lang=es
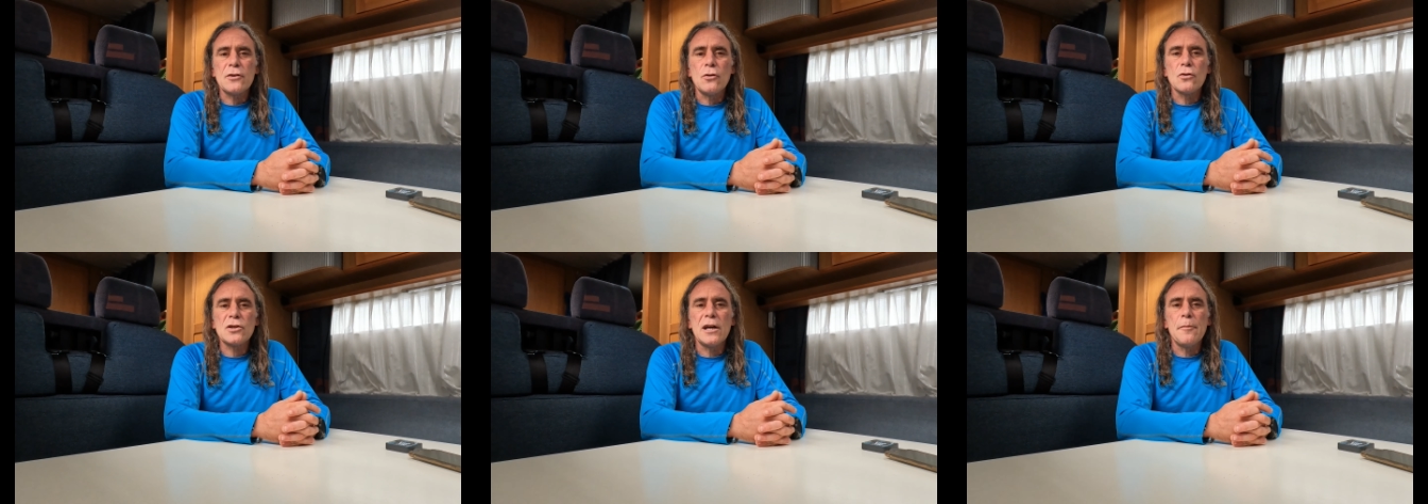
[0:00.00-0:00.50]
Yo
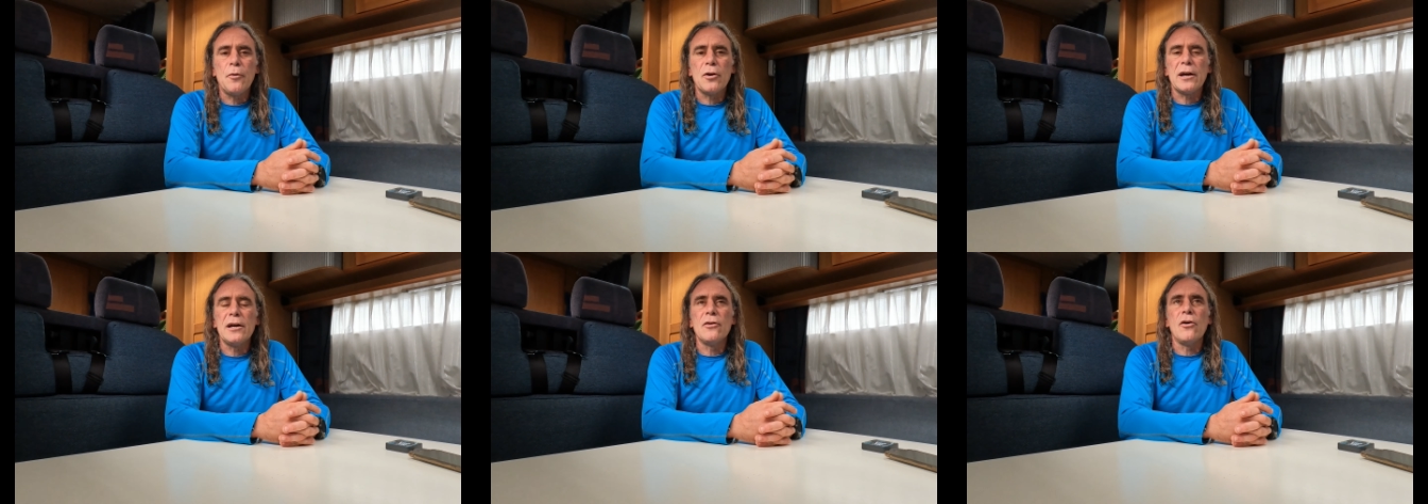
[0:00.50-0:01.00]
lo sé
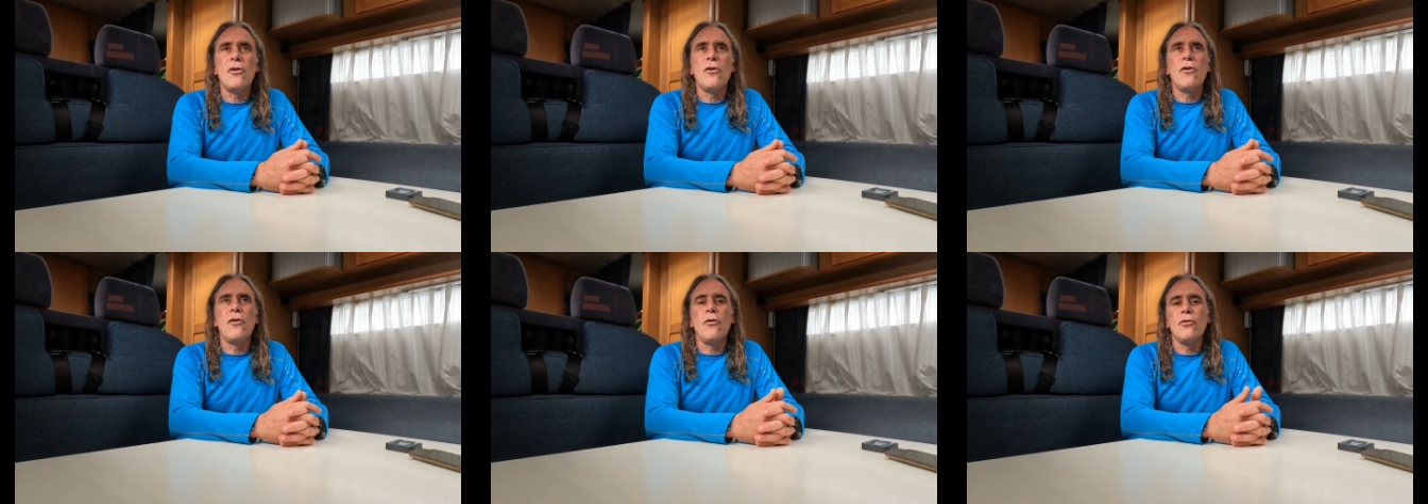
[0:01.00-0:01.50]
porque he
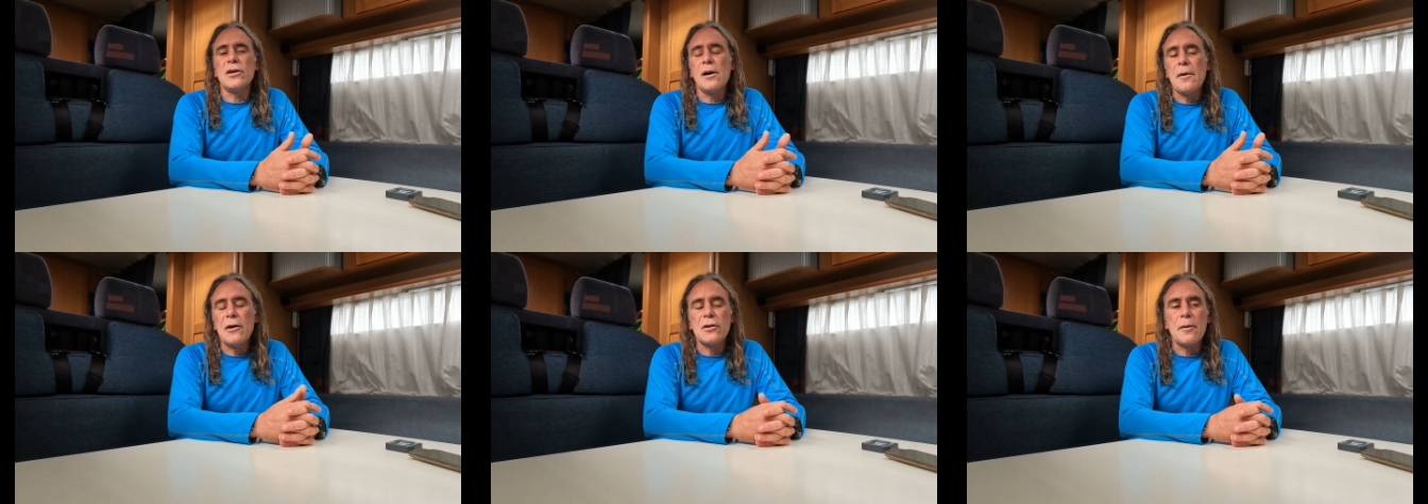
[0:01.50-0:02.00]
ido
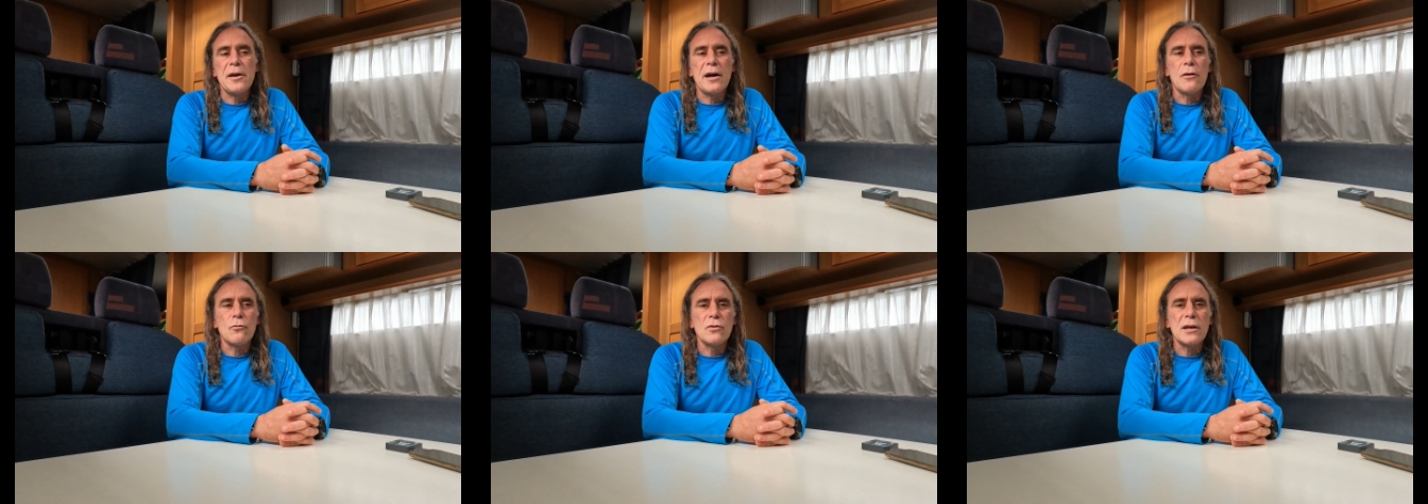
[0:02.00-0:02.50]
llamado
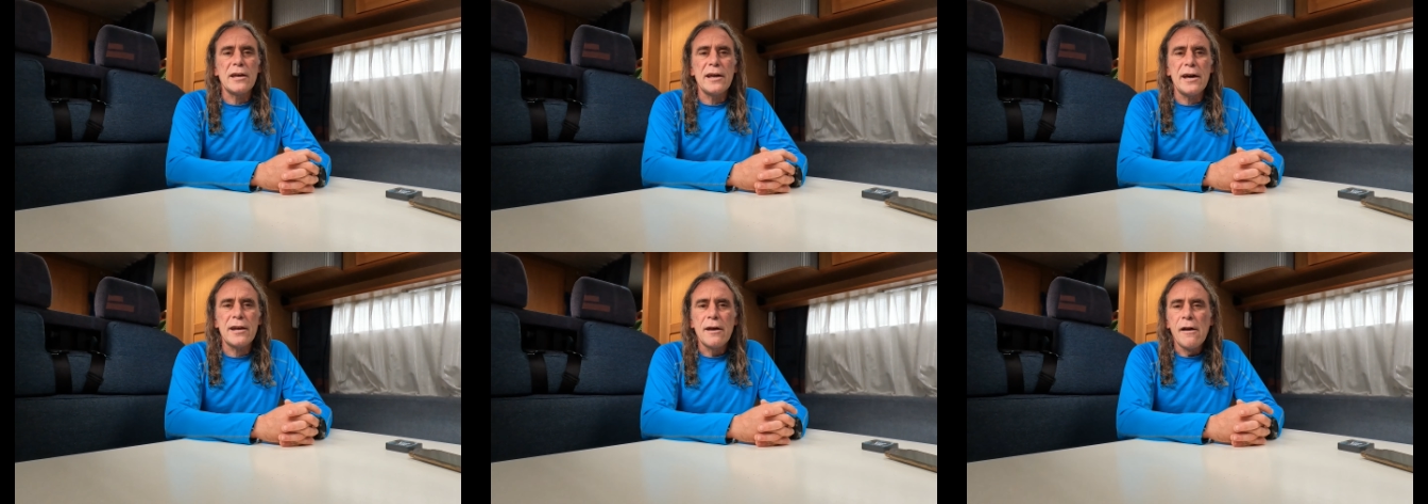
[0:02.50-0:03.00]
también a algún
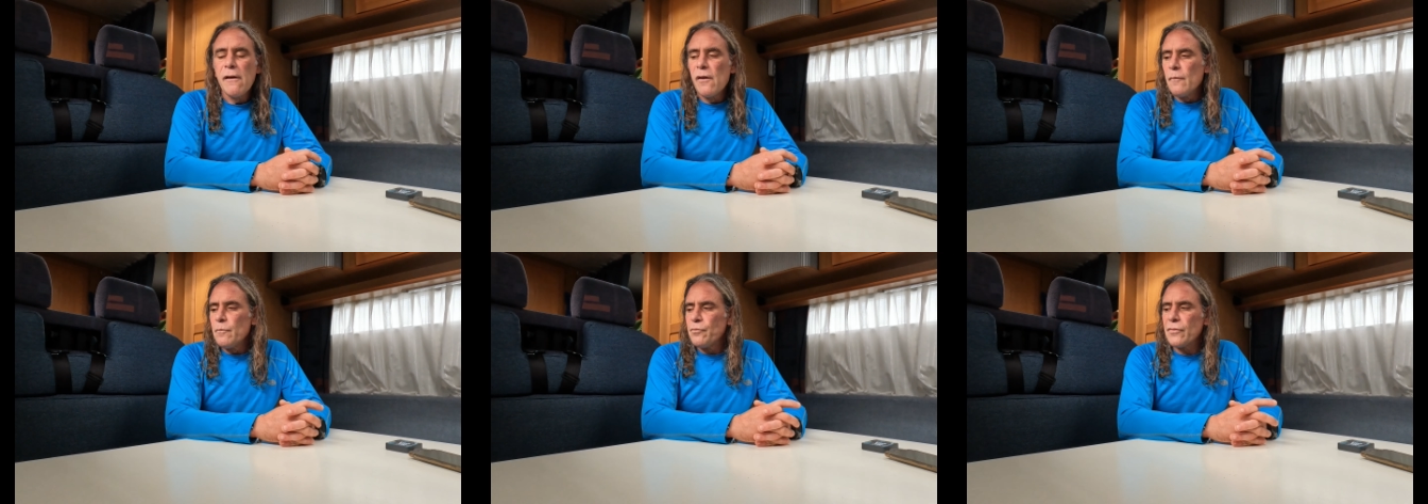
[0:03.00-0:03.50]
taller
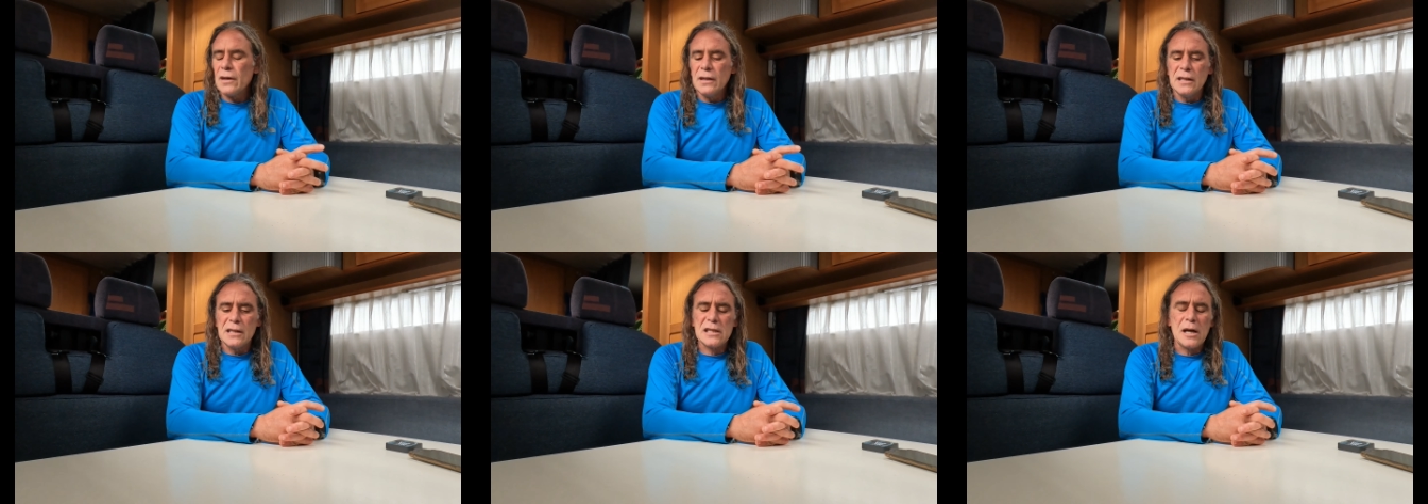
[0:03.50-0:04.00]

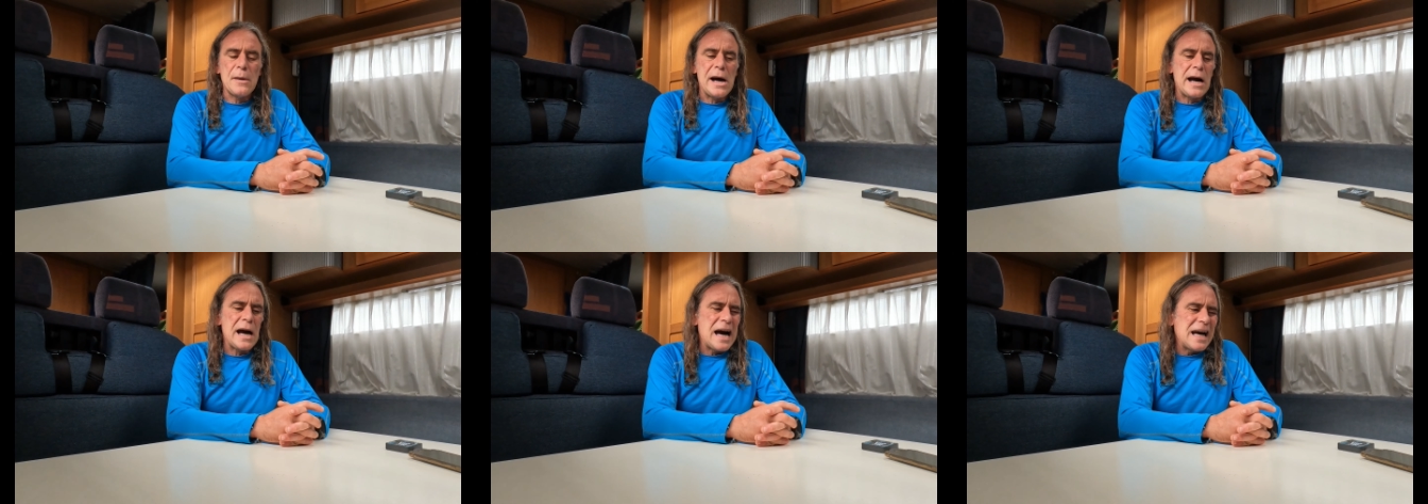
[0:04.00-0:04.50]
y
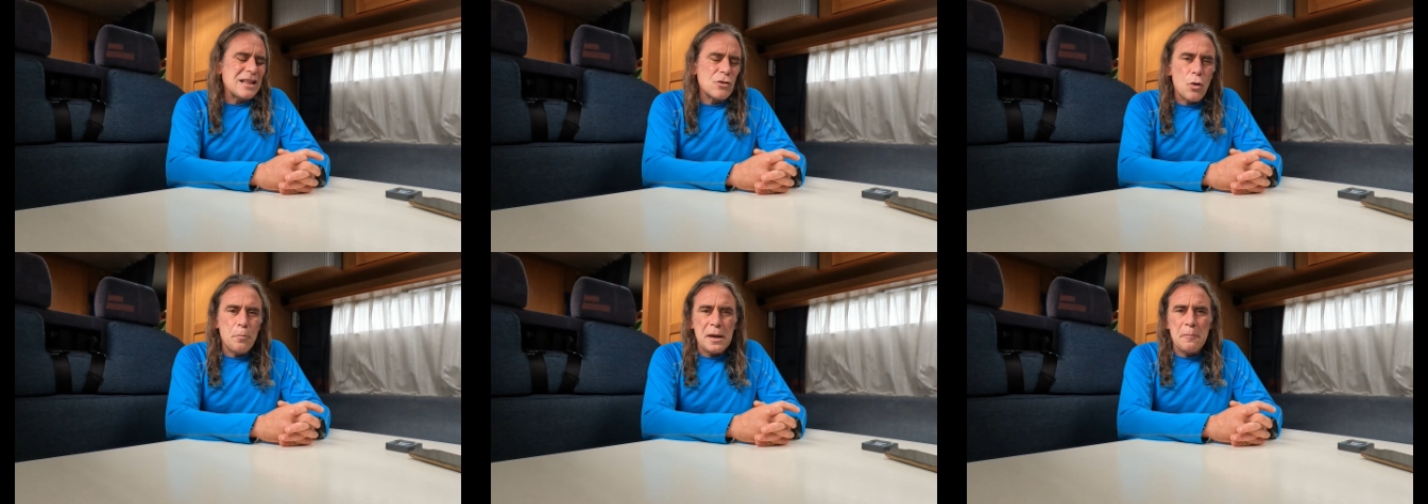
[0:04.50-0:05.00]
estaban a
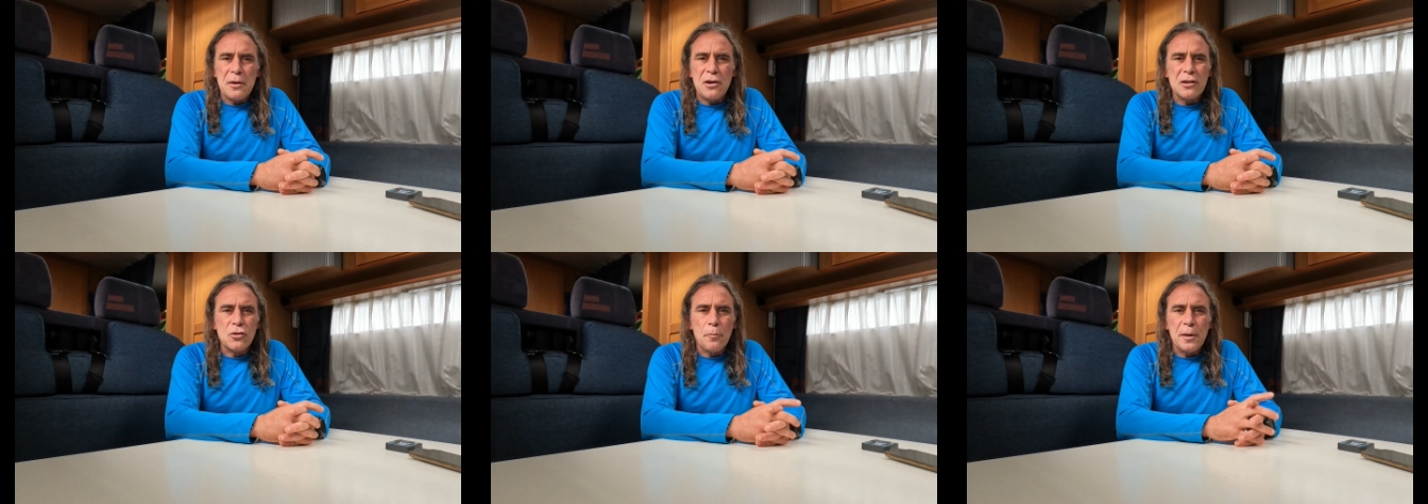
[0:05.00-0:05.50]
tope,
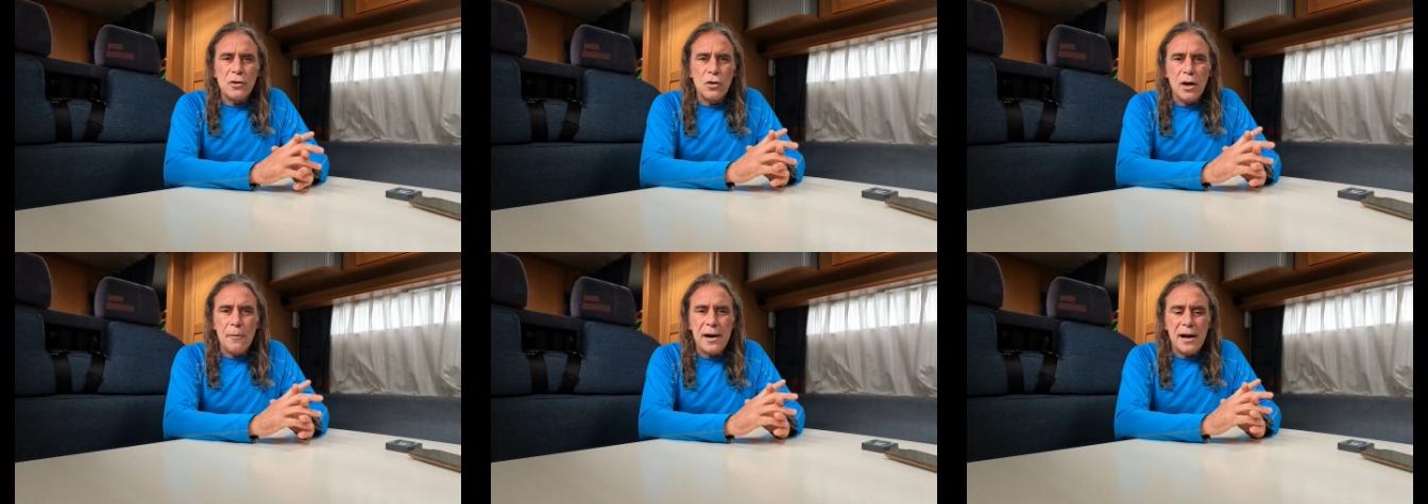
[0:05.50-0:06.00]
pero a tope,
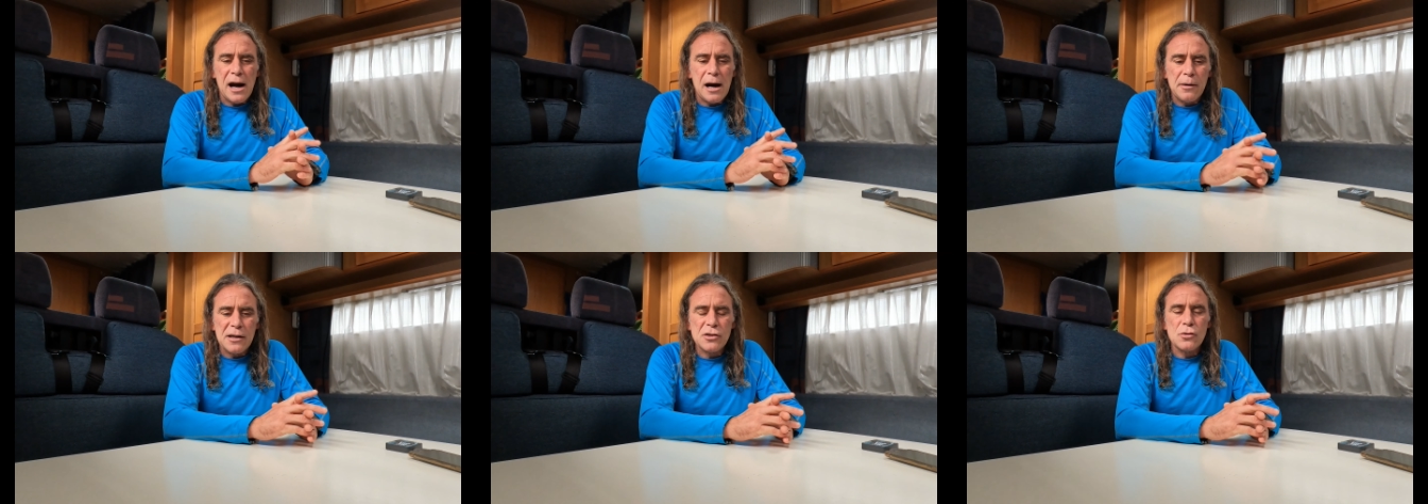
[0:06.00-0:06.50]
no daban
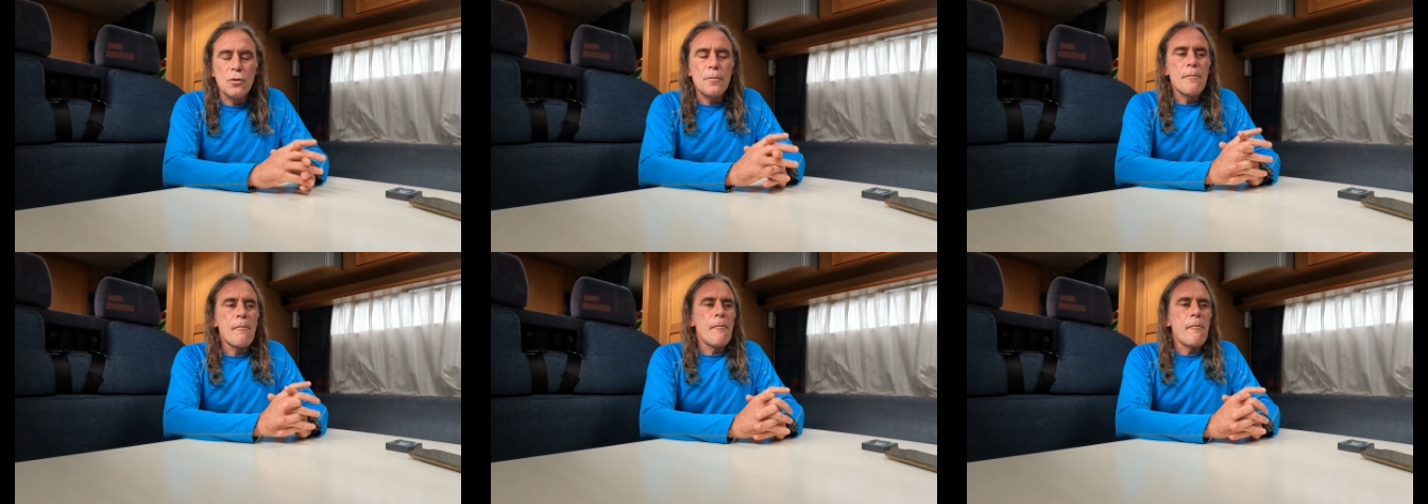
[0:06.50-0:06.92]
abasto.